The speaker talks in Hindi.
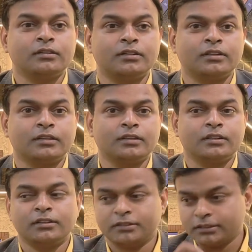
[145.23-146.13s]
ठीक है
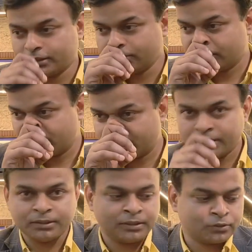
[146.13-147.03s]
जिसकी वजह से
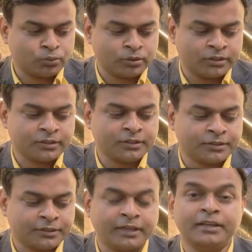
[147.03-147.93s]
एक छोटा सा
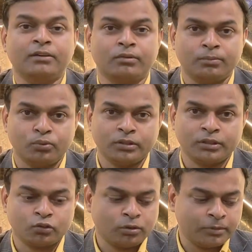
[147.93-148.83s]
साइट डेवलप हुआ
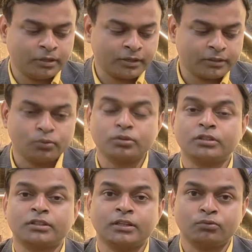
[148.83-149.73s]
था तो हमें लगा कि हो
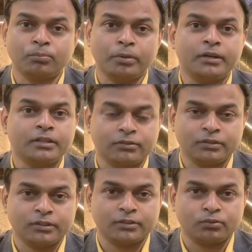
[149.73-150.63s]
सकता है वो बर्न की
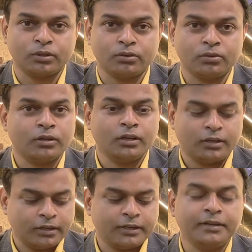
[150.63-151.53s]
वजह से हुआ हो
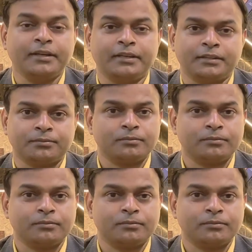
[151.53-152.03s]
लेकिन नहीं